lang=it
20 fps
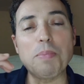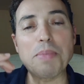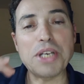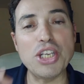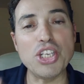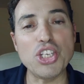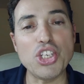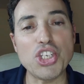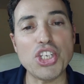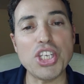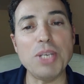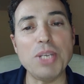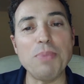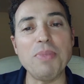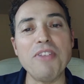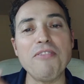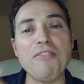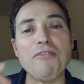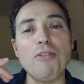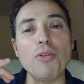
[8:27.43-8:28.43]

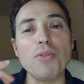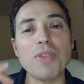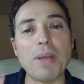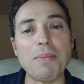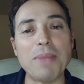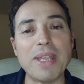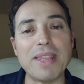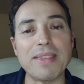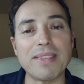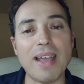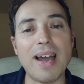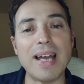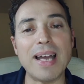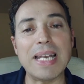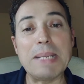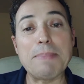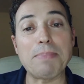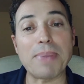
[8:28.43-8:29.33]
principi fondamentali